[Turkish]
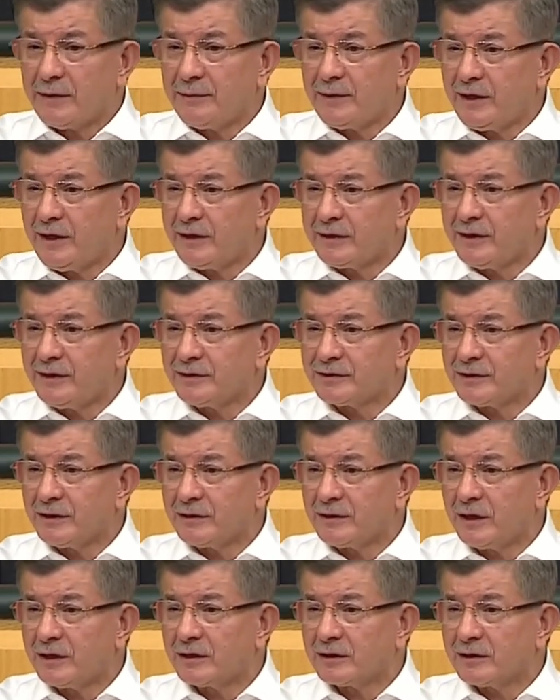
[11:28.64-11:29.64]
Temel
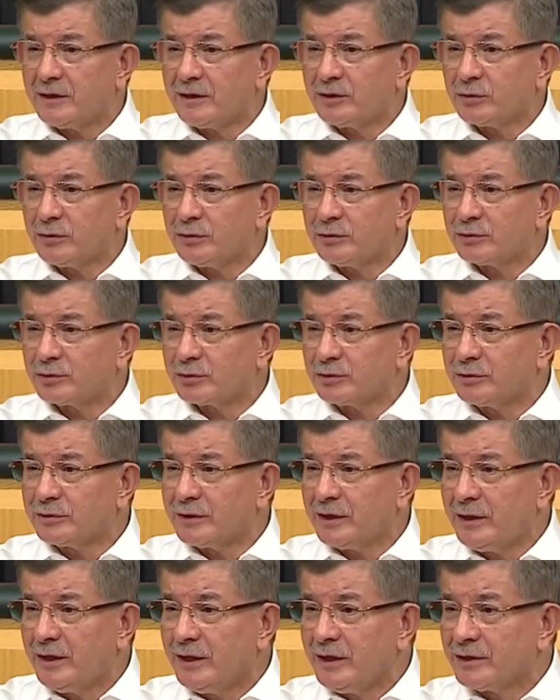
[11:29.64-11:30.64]
anayasal haklar
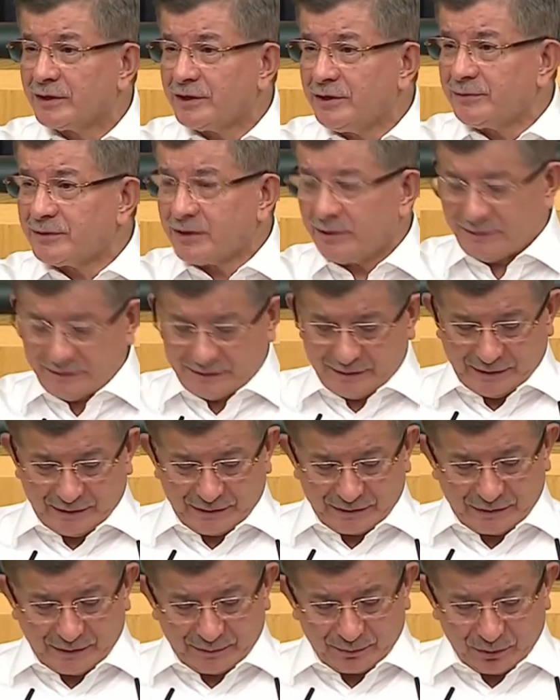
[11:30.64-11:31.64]
konusunda kimse bizden
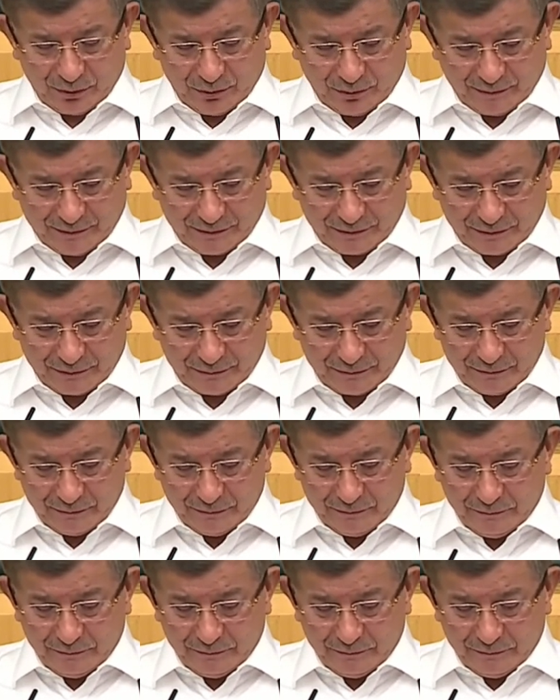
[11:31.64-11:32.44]
hesap sormasın.